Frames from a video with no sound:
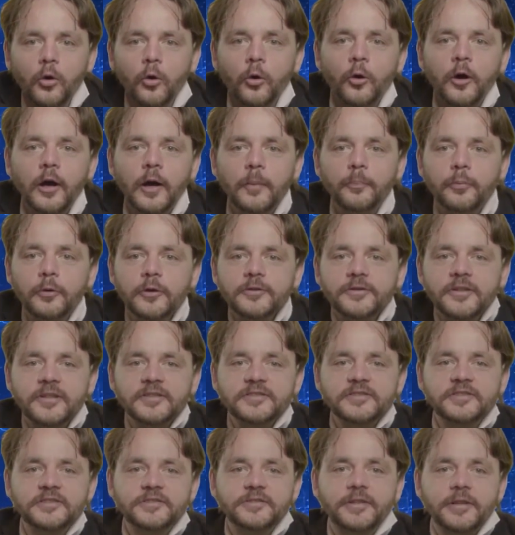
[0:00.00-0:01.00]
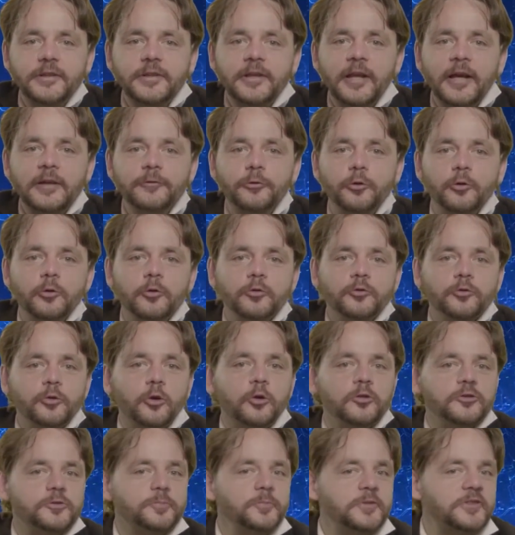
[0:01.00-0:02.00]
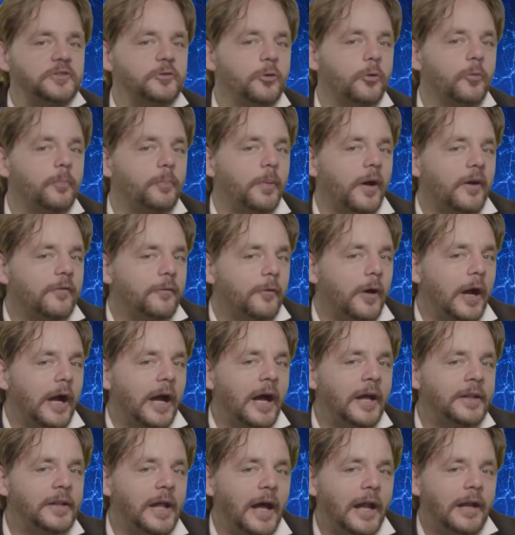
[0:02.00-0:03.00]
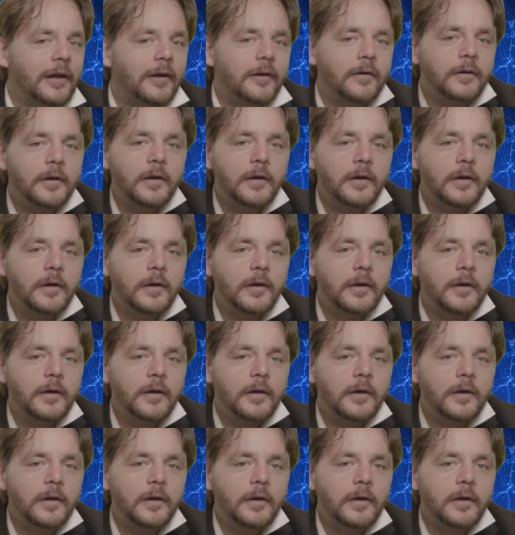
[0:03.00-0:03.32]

On rapporte ainsi des cas de transmission par voie anale.